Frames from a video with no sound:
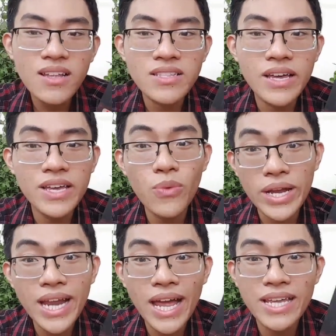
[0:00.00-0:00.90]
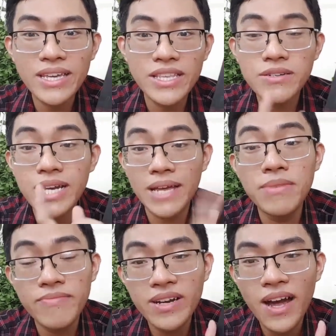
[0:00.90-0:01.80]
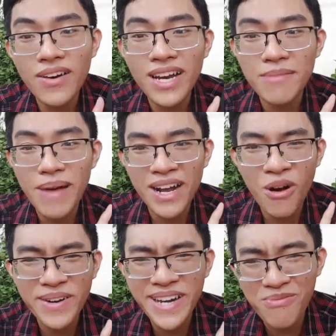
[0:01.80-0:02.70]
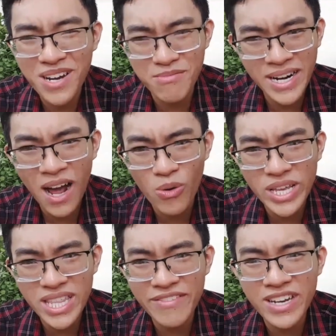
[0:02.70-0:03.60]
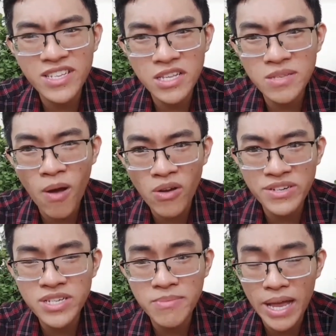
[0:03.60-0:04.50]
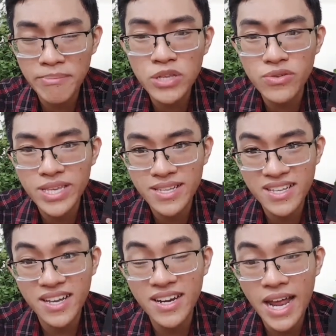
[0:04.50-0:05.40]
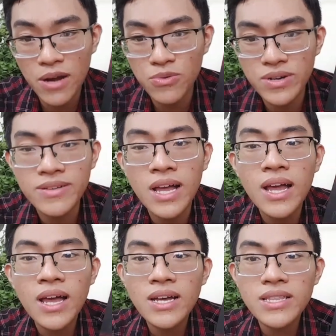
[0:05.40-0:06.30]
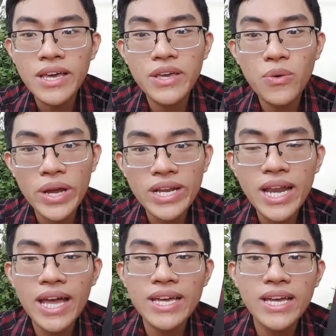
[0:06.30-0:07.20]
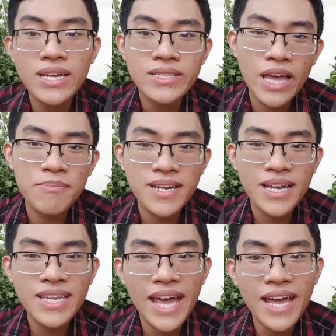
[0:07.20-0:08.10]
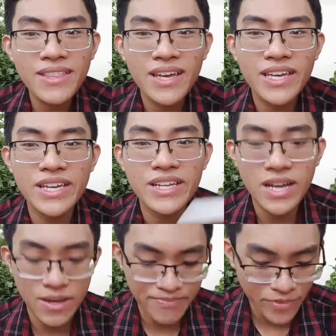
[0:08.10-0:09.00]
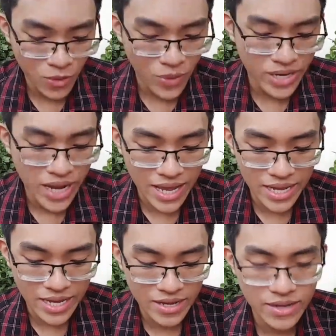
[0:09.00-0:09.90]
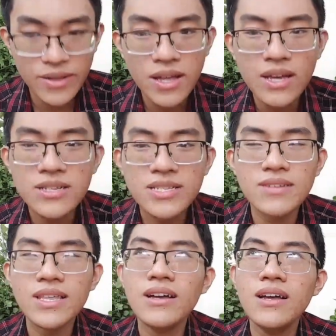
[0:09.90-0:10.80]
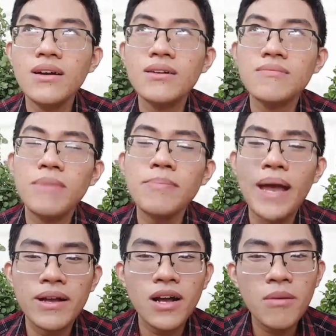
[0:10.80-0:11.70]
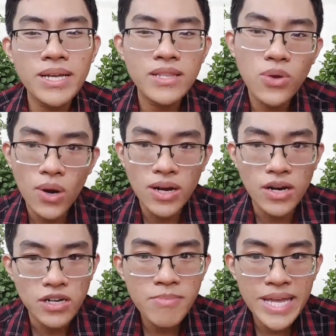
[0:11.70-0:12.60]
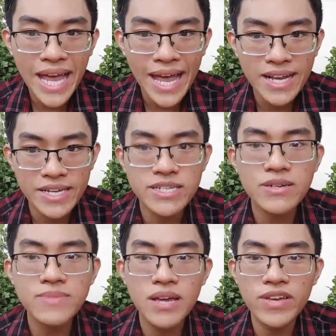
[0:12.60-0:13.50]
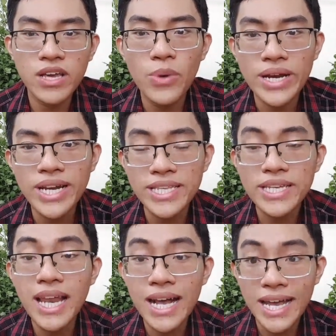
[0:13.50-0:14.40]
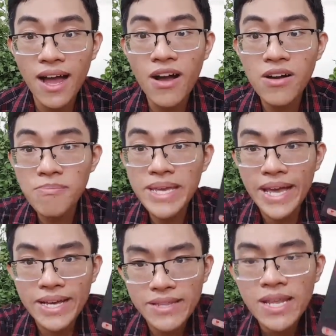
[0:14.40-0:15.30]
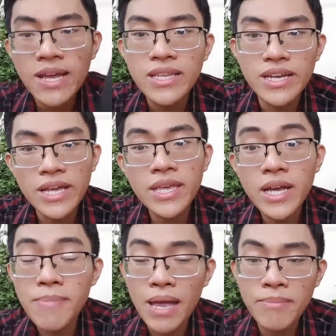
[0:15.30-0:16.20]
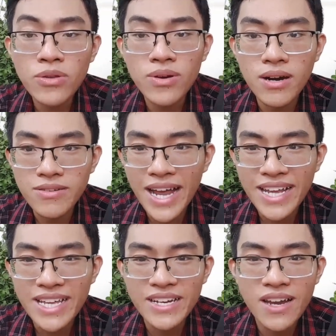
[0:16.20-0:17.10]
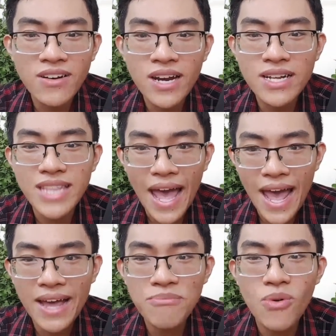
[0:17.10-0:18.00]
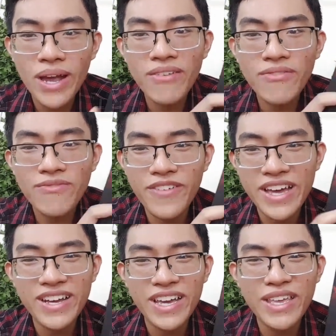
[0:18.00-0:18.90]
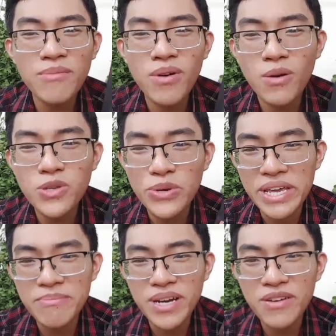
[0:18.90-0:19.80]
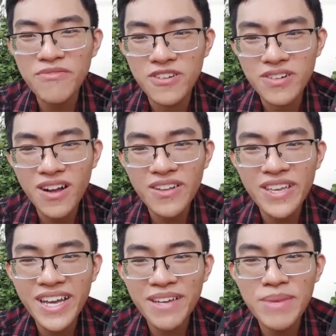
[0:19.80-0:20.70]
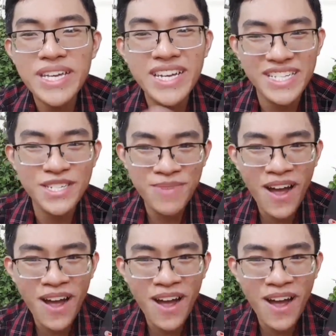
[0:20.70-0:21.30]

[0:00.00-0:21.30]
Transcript: thì quyển này thì như nãy mình mới nói đó là bạn không nên đọc lời mở đầu nha tại vì nó sẽ spoil trước cho bạn biết chuyện gì sẽ xảy ra luôn á thì quyển này theo mình đánh giá thì ờ, quyển này ờ, sao ta mấy bạn có biết tới thuật ngữ bi hài kịch không? tại vì cái quyển này chính là cái đó bi hài kịch thì nếu như các bạn biết thuật ngữ này thì nó để tả một cái việc kiểu như một câu chuyện mà nó vừa có những cái bi kịch trong